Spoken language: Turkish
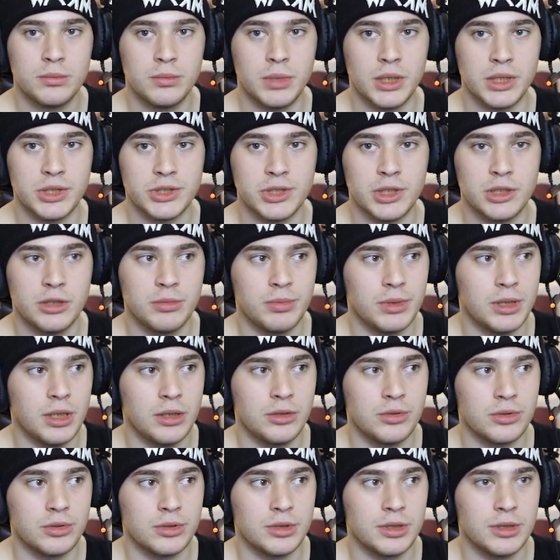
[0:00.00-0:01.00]
Başladı mı lan
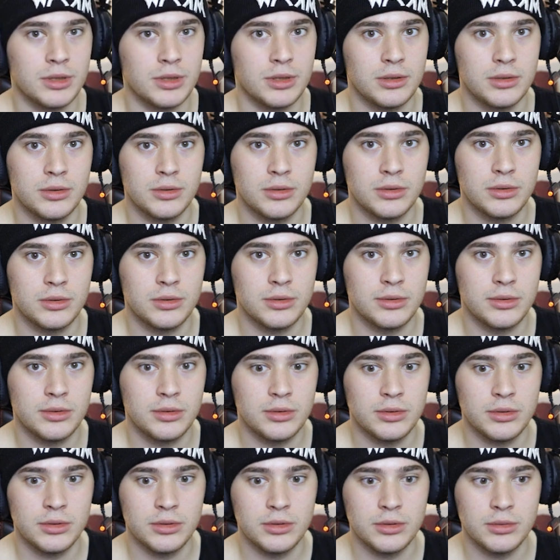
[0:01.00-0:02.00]
yoksa?
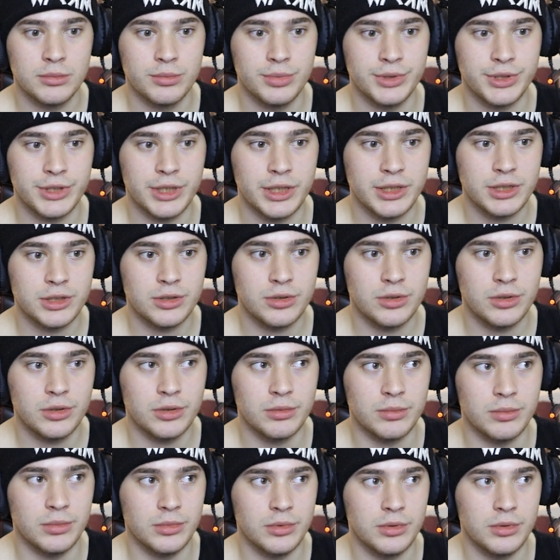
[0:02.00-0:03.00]
Bu ses ne oğlum?